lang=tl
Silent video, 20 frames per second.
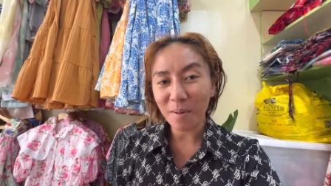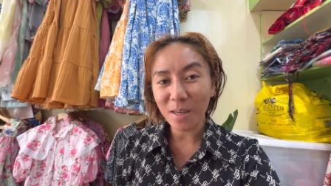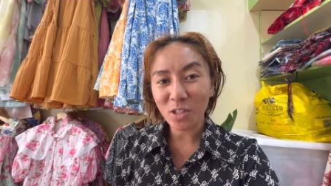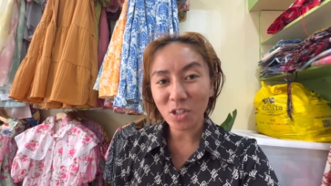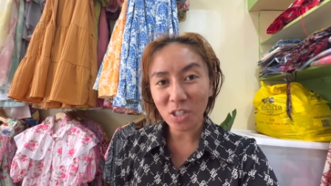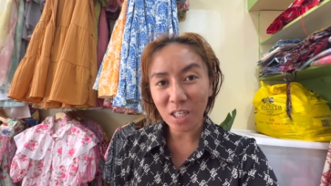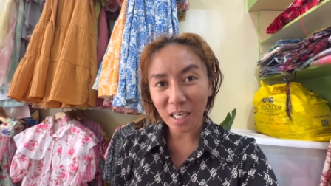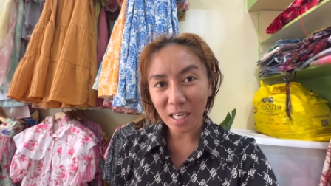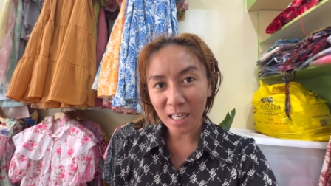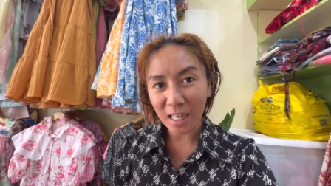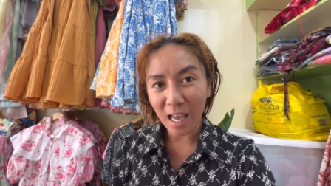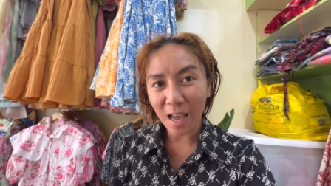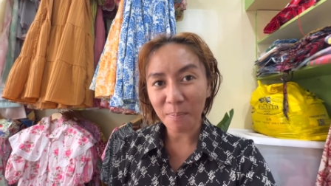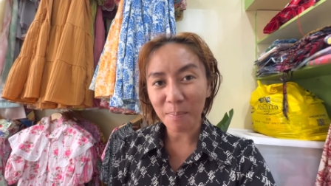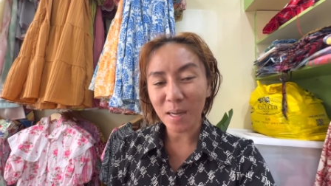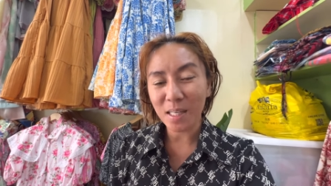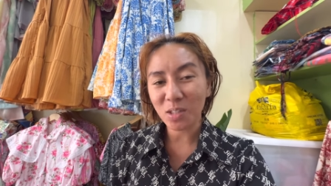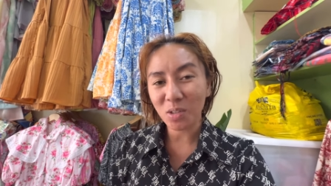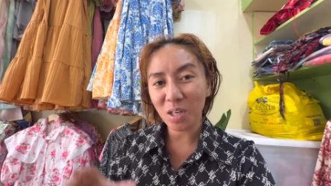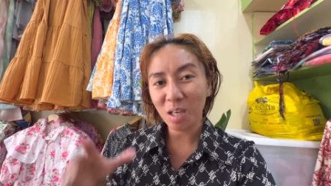Medyo
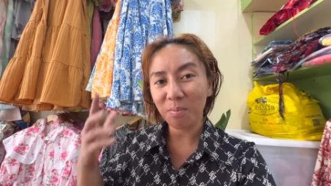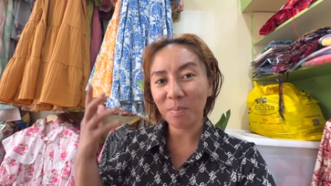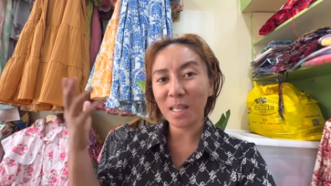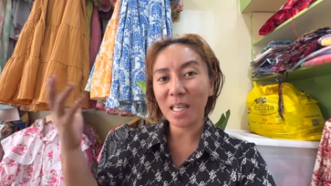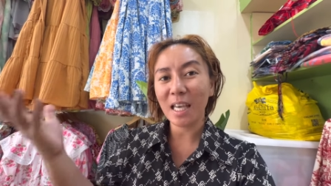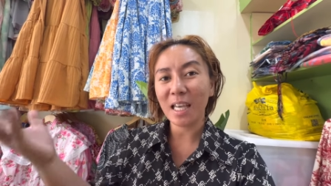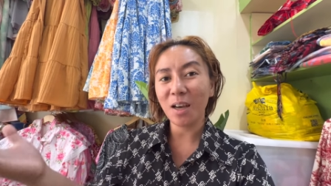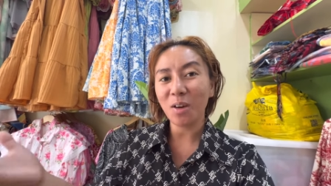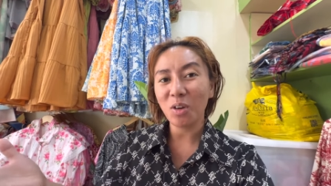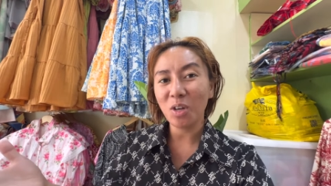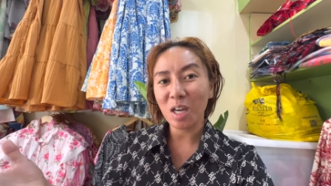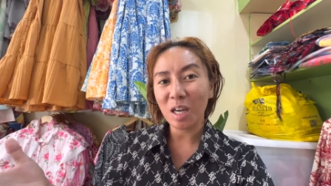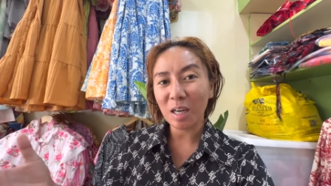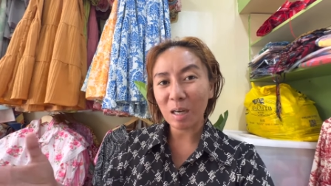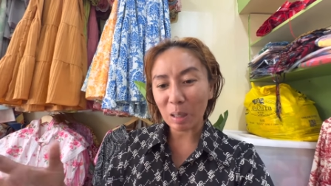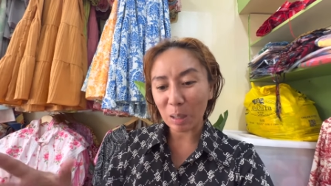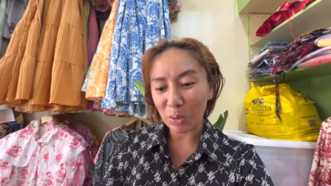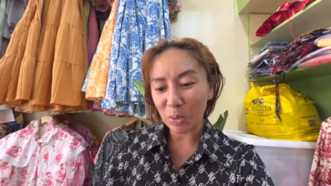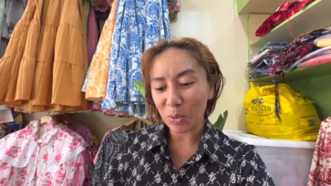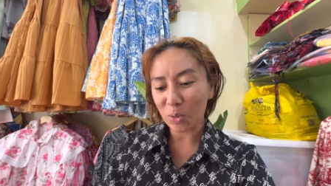nahirapan. So, nagbigay ako ng
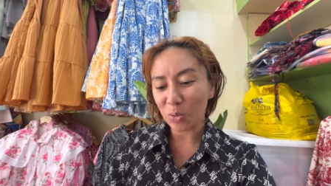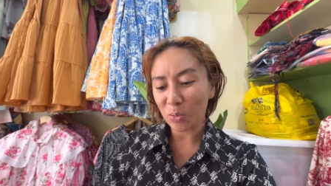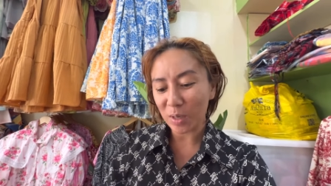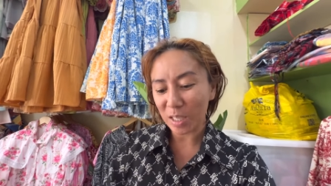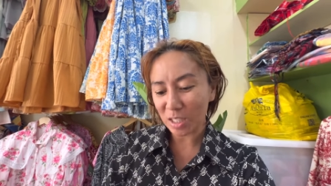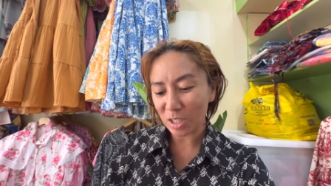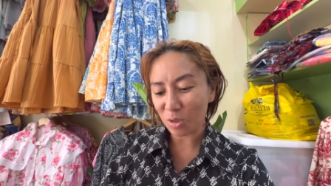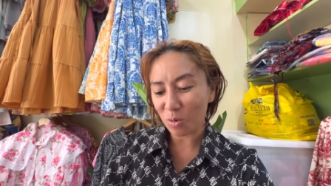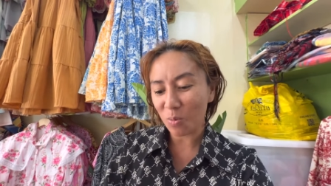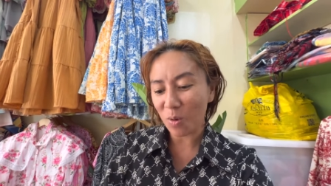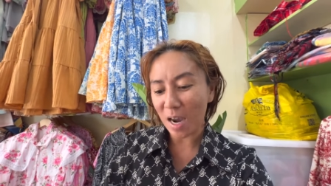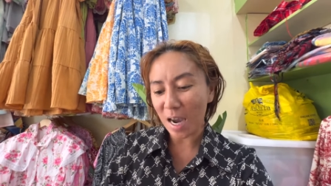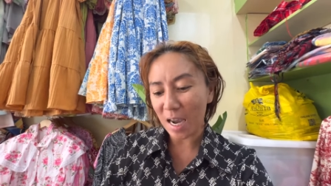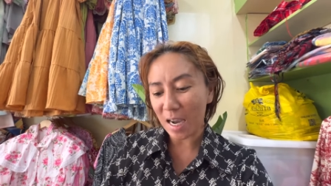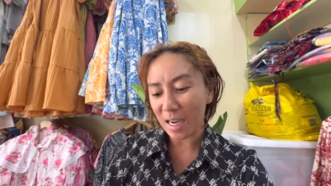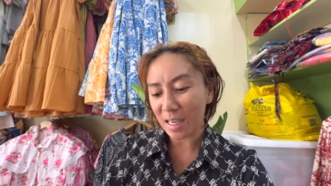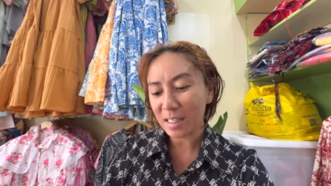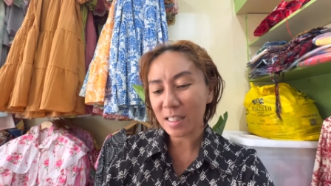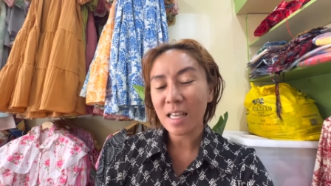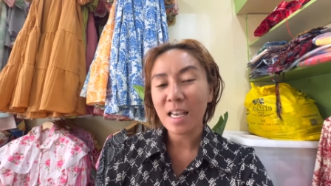clue which
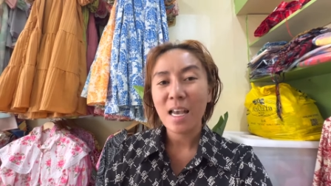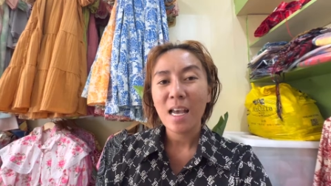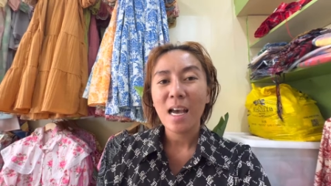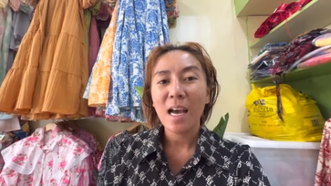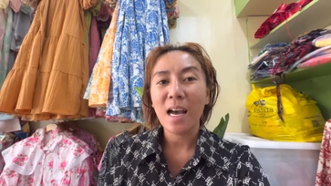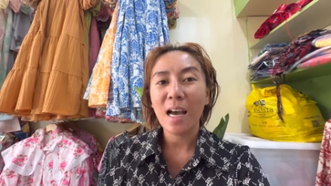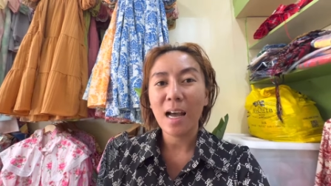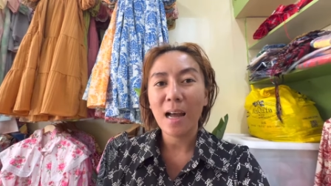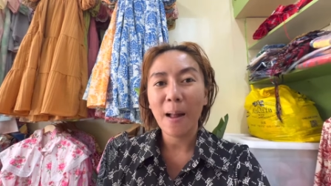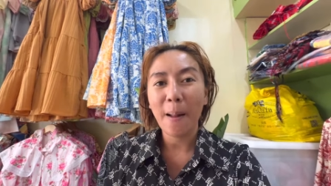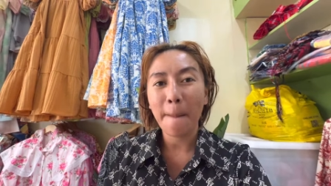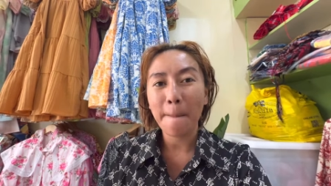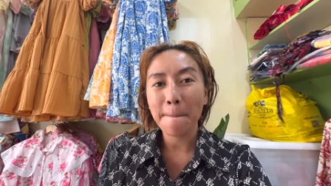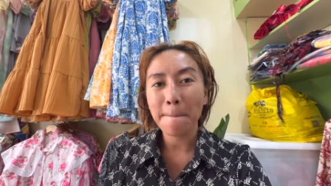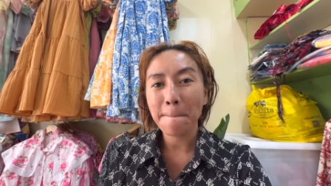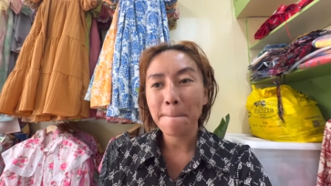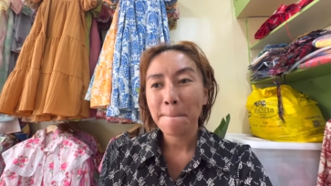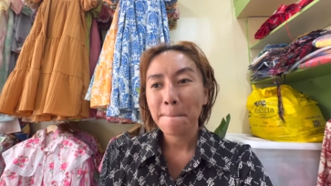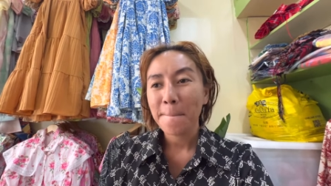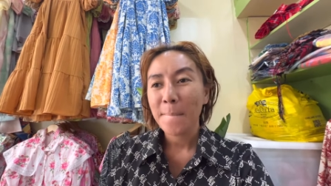was
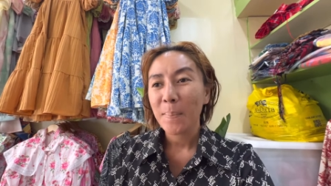um,